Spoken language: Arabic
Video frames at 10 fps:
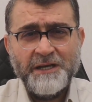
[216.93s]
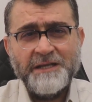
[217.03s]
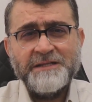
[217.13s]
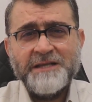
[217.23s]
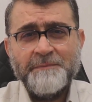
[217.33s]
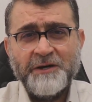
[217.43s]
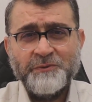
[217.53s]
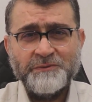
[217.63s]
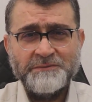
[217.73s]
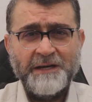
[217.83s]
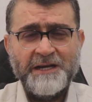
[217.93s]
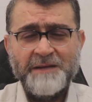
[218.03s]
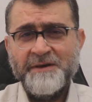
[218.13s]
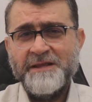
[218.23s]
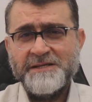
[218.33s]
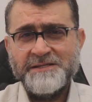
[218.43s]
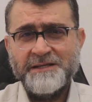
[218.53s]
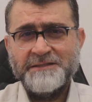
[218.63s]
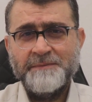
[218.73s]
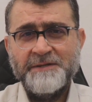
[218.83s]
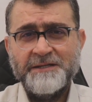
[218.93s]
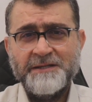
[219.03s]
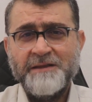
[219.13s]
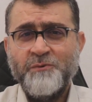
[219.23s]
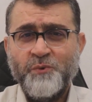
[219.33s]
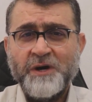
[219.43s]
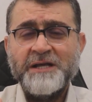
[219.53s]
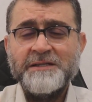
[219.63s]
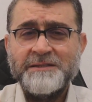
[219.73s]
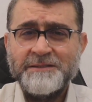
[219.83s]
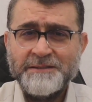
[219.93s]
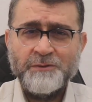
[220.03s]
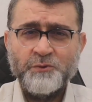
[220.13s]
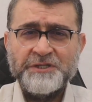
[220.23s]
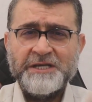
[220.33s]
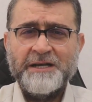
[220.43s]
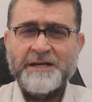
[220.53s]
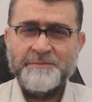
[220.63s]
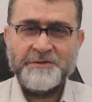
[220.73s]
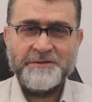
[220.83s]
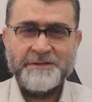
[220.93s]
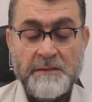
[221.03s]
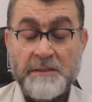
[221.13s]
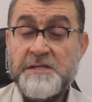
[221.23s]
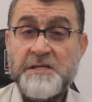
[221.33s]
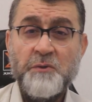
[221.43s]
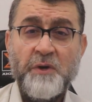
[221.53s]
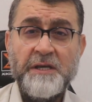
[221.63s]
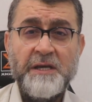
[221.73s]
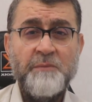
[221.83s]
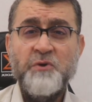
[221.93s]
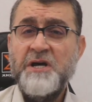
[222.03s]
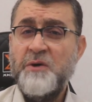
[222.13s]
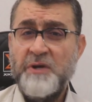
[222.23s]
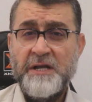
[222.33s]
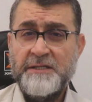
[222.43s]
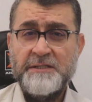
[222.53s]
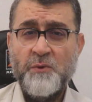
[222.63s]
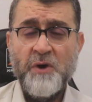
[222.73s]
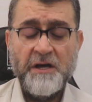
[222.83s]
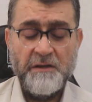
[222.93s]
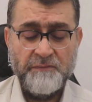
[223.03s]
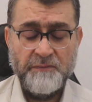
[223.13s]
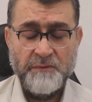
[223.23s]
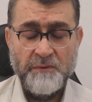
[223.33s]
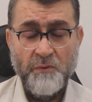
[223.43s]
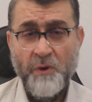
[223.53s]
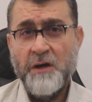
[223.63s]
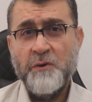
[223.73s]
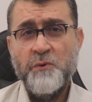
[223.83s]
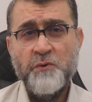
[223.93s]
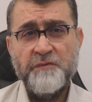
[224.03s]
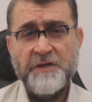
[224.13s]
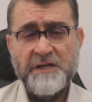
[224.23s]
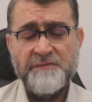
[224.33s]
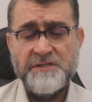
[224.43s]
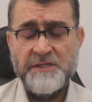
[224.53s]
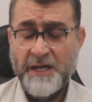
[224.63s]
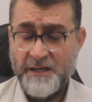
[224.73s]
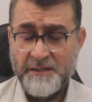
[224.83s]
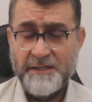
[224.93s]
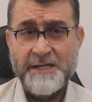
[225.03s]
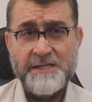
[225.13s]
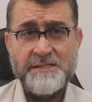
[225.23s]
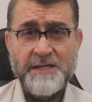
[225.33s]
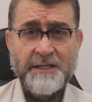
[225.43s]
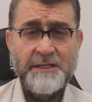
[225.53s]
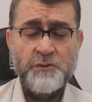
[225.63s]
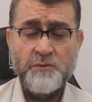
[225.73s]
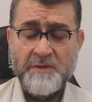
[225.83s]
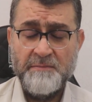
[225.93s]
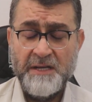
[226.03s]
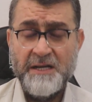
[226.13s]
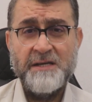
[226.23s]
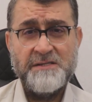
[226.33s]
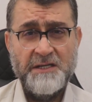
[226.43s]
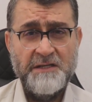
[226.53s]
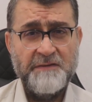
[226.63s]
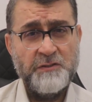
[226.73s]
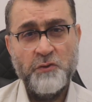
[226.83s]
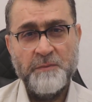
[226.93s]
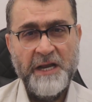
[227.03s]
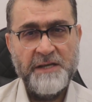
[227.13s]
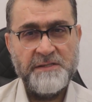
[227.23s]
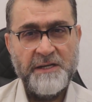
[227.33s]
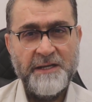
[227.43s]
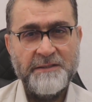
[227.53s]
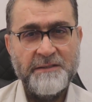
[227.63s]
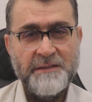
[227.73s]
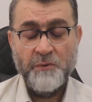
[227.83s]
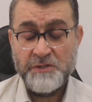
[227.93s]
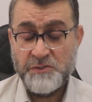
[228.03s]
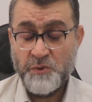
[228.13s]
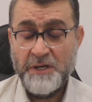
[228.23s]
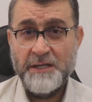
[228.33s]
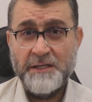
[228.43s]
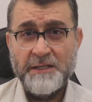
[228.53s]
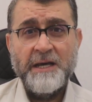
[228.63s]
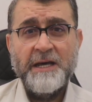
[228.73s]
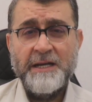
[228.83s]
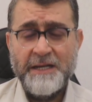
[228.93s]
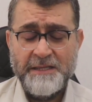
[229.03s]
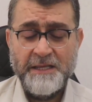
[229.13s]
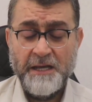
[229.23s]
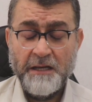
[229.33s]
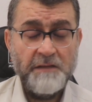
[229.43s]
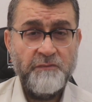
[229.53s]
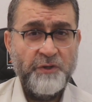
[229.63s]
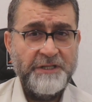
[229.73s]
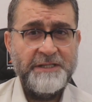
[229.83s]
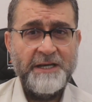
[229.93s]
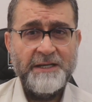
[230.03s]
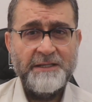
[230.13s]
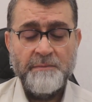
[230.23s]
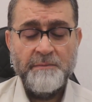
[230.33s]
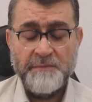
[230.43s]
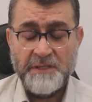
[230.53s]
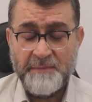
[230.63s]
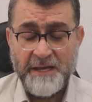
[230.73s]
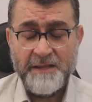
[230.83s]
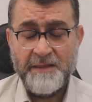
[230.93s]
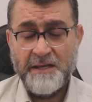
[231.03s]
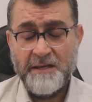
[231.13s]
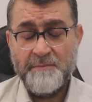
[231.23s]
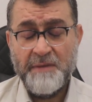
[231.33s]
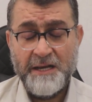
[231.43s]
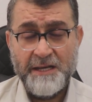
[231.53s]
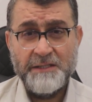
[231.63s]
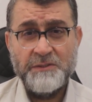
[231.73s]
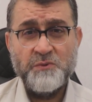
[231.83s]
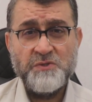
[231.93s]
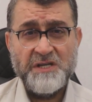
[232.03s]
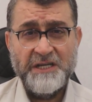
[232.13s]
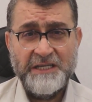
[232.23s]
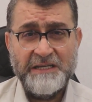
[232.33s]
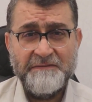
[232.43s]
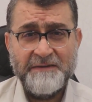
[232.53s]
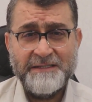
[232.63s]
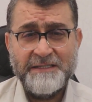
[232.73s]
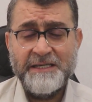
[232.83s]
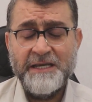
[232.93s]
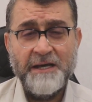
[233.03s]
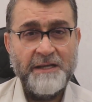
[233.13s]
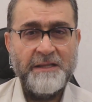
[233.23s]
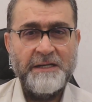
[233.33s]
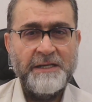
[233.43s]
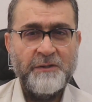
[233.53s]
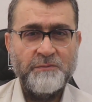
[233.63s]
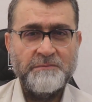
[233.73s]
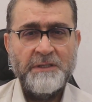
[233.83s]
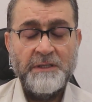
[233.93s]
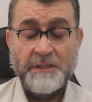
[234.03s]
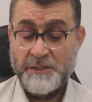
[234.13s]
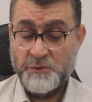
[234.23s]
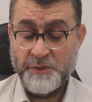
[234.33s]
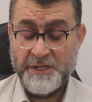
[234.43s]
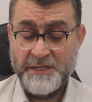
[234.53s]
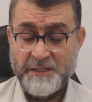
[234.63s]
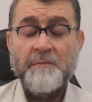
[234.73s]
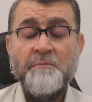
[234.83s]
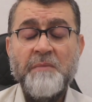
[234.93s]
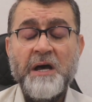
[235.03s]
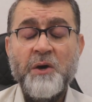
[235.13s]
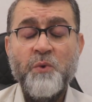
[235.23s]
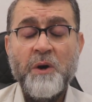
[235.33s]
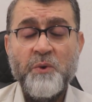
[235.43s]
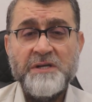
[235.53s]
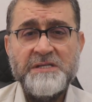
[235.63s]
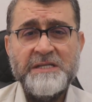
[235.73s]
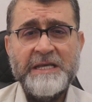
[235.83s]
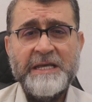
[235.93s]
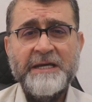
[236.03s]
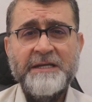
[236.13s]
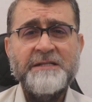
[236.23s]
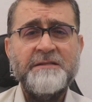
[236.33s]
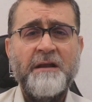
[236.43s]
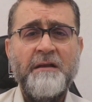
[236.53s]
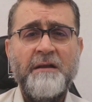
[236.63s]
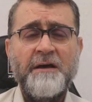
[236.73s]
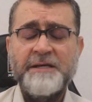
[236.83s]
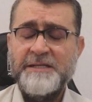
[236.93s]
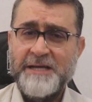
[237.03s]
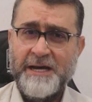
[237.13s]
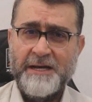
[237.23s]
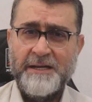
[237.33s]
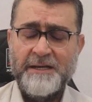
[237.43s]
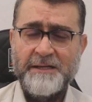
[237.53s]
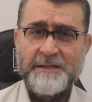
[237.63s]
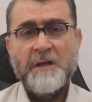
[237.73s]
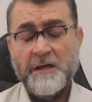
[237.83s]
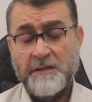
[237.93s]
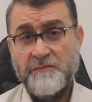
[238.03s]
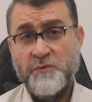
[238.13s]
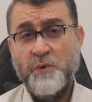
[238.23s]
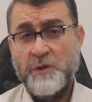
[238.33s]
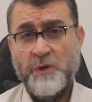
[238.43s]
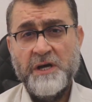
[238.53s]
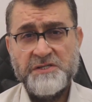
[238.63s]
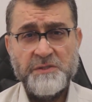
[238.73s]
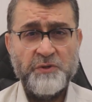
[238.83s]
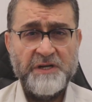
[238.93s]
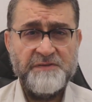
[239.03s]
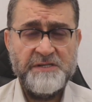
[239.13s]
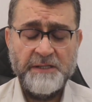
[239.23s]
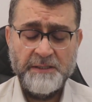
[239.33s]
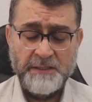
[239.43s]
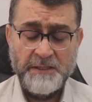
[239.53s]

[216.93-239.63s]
انتبهوا على ماذا سينتبه وقد قضي الأمر تسير أيامنا ولا تتوقف وأقول في نفسي حقا السعيد من ملأ صحيفته بالحسنات والسؤال الذي أقف عنده بماذا ملأت صحيفتي هذا اليوم يا ترى ما هو وزني عند الله تعالى أقف وأحاسب نفسي